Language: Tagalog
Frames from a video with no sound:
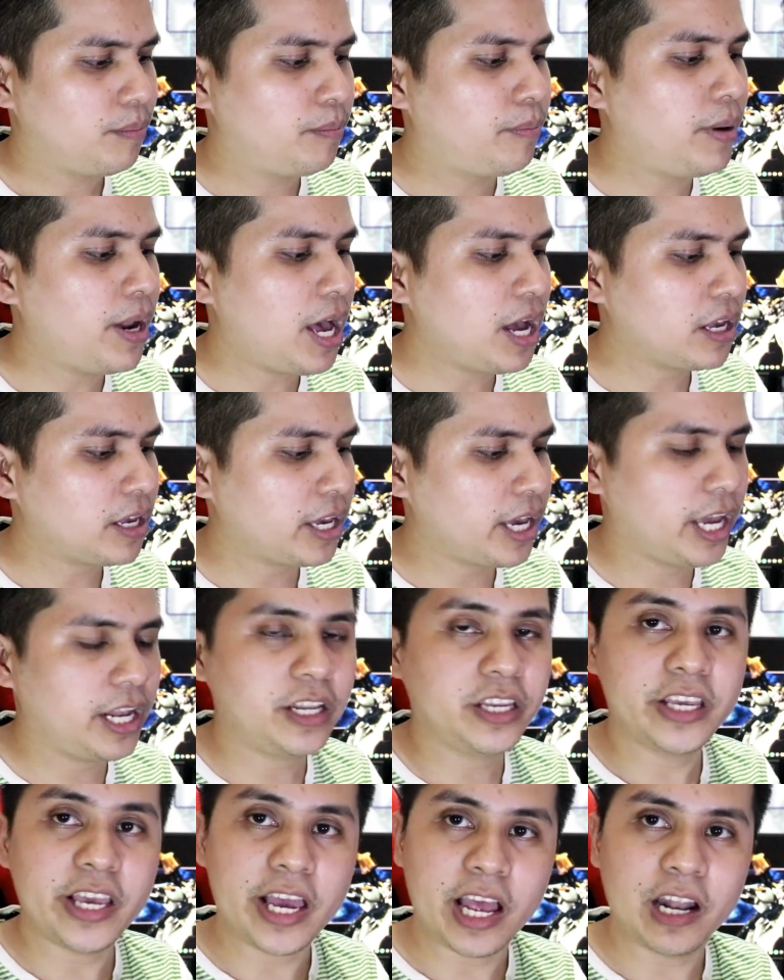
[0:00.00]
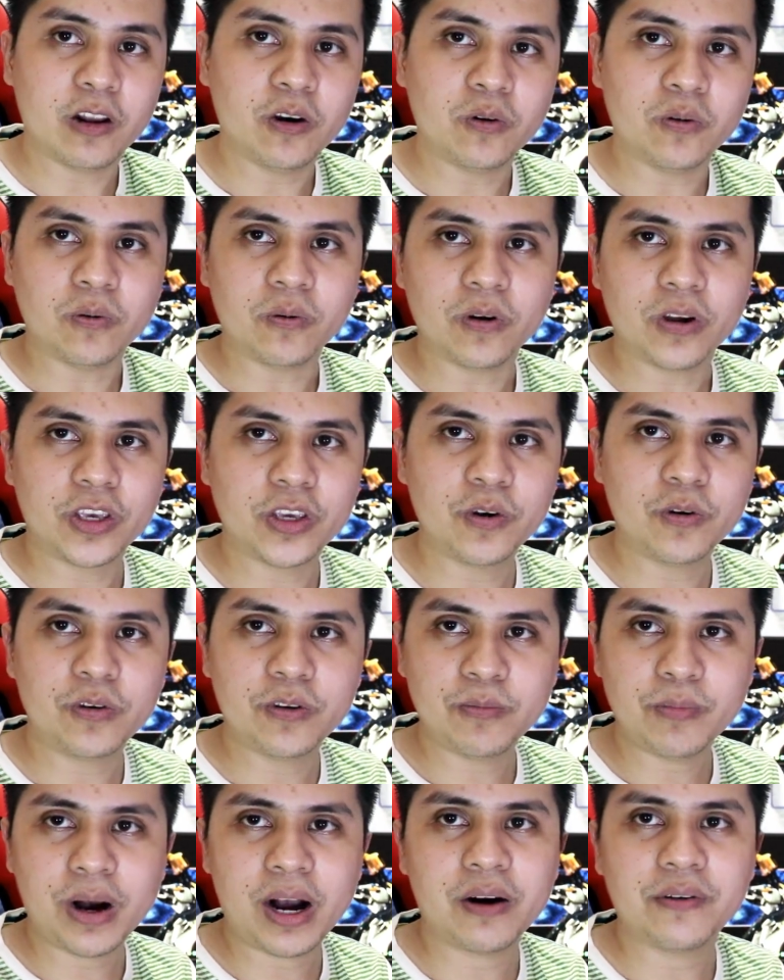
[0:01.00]
black and yellow.
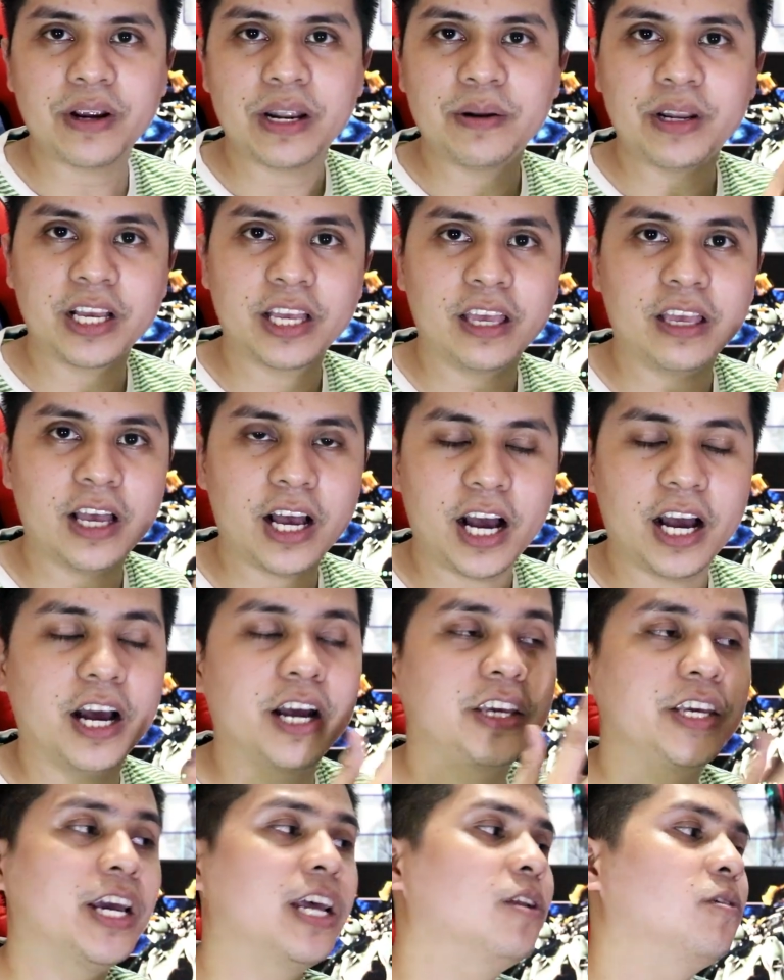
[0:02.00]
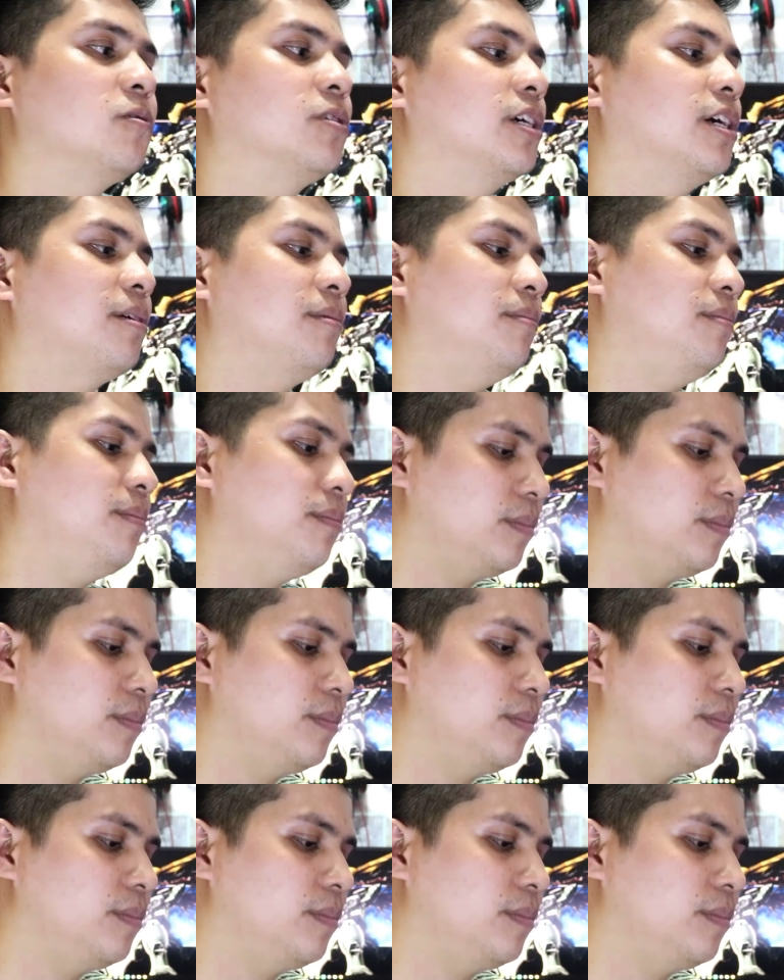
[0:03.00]
Yung mga red, nag, uh, yellow siya.